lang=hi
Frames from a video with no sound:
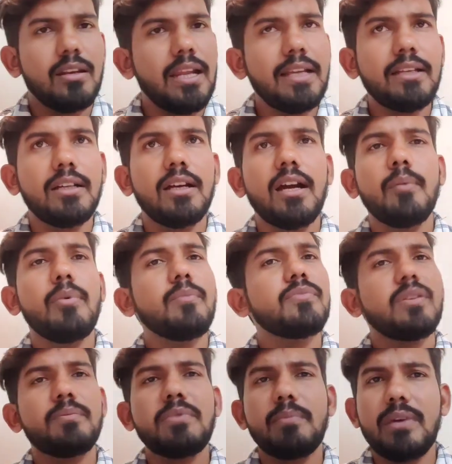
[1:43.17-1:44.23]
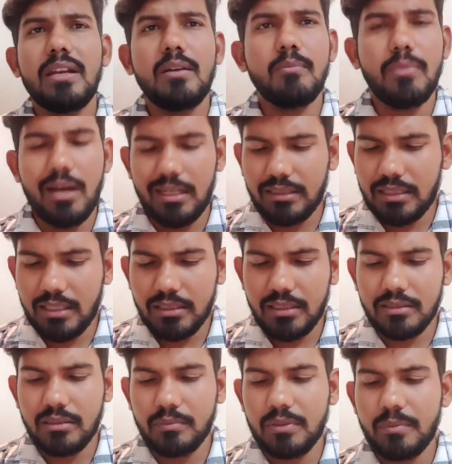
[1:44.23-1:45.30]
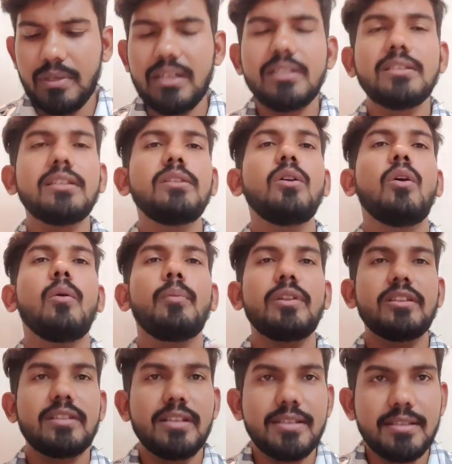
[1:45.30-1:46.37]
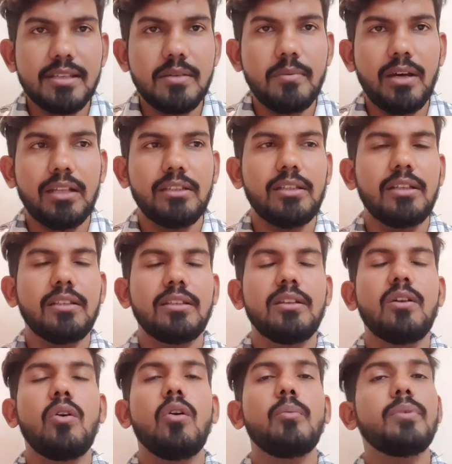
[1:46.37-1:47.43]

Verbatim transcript: लाइक like, अब हम सबसे पहले हम बात करते हैं सबसे पहले चलिए ऑपरेशंस की बात करते हैं